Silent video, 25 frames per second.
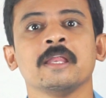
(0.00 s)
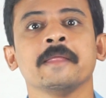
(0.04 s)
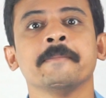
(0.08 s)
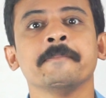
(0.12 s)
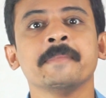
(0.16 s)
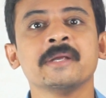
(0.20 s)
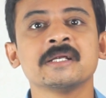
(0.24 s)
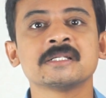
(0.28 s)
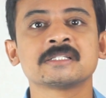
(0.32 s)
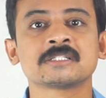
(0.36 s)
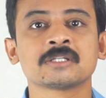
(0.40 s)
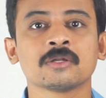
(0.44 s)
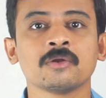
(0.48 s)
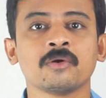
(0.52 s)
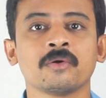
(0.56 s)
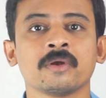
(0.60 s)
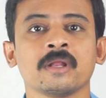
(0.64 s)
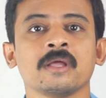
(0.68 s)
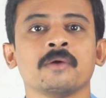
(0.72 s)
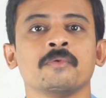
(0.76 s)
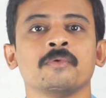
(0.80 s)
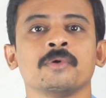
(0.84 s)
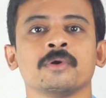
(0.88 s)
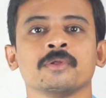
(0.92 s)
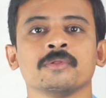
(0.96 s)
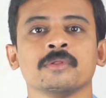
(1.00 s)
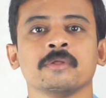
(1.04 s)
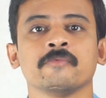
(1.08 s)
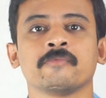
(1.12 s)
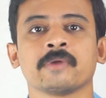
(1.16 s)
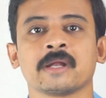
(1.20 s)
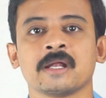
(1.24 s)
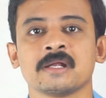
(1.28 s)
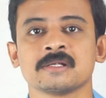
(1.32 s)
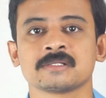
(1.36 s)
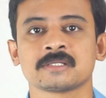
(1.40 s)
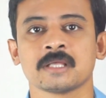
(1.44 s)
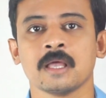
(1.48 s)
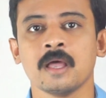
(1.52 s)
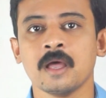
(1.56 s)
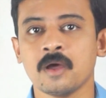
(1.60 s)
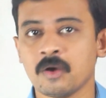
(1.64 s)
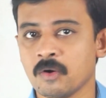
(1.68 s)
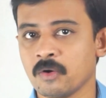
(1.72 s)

లిమిట్స్లోనే ఉంటుంది ఫ్రెండ్స్